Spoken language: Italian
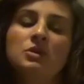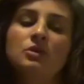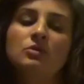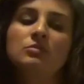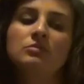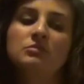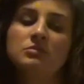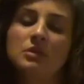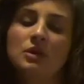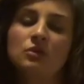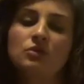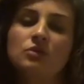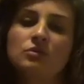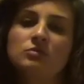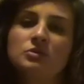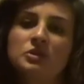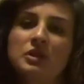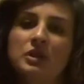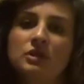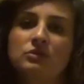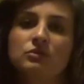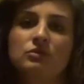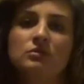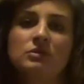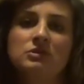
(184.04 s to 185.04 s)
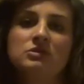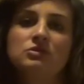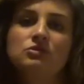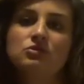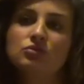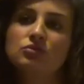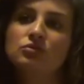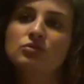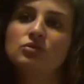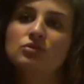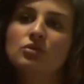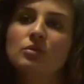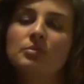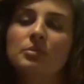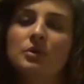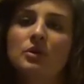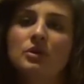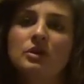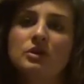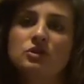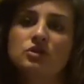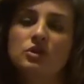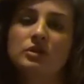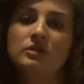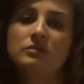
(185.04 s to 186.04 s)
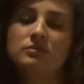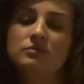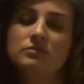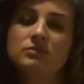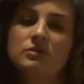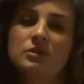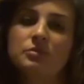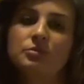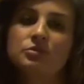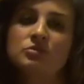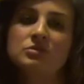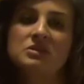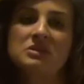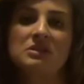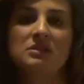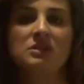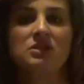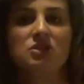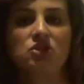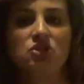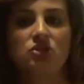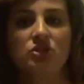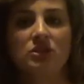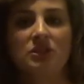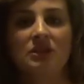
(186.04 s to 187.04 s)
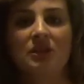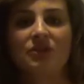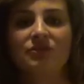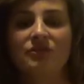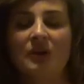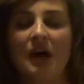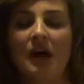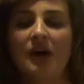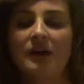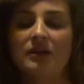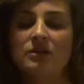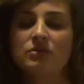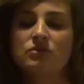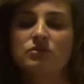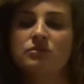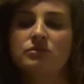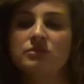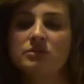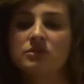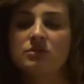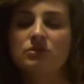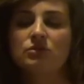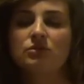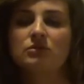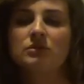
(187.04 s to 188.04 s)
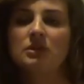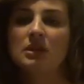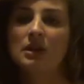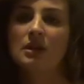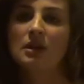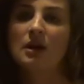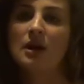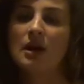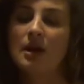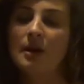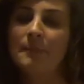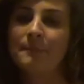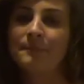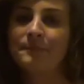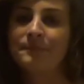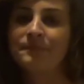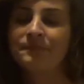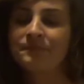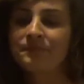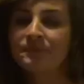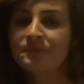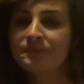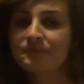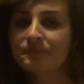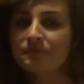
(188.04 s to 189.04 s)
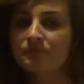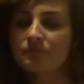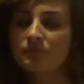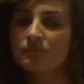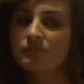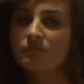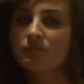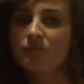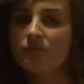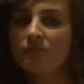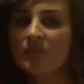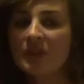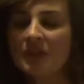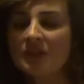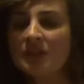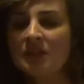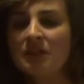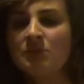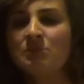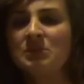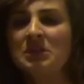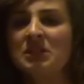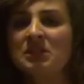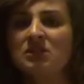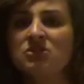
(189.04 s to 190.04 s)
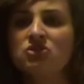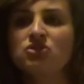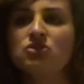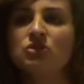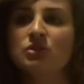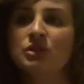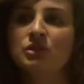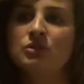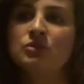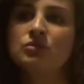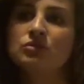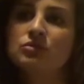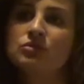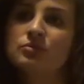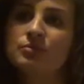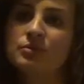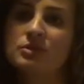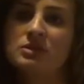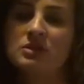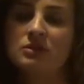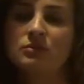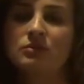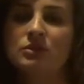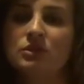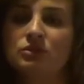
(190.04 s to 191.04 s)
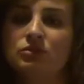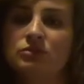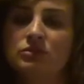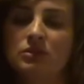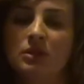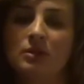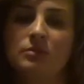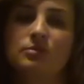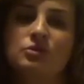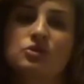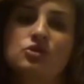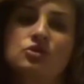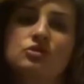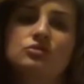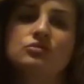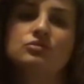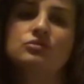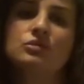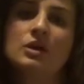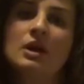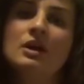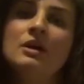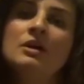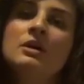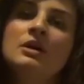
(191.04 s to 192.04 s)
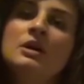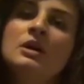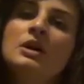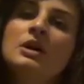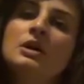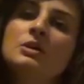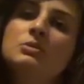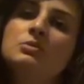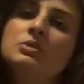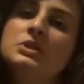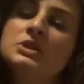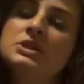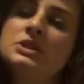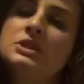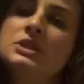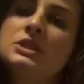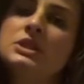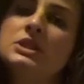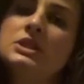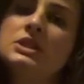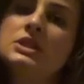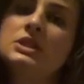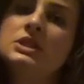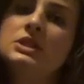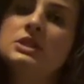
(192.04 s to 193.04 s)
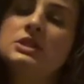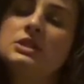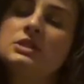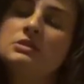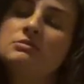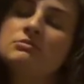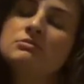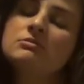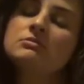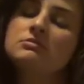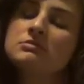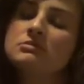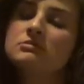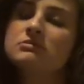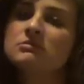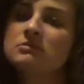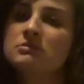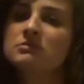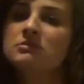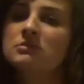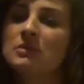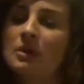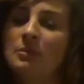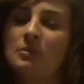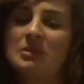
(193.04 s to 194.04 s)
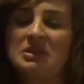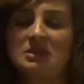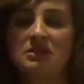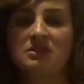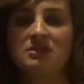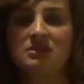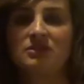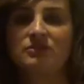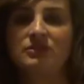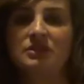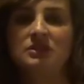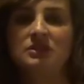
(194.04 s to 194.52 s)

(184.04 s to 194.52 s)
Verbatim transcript: mi, com mi hanno comunicato quasi tutto, poi c'è tipo un'iscrizione da fare sul sito della mm, dell'immigrazione in cui tu puoi seguire tutta la procedura, quindi è abbastanza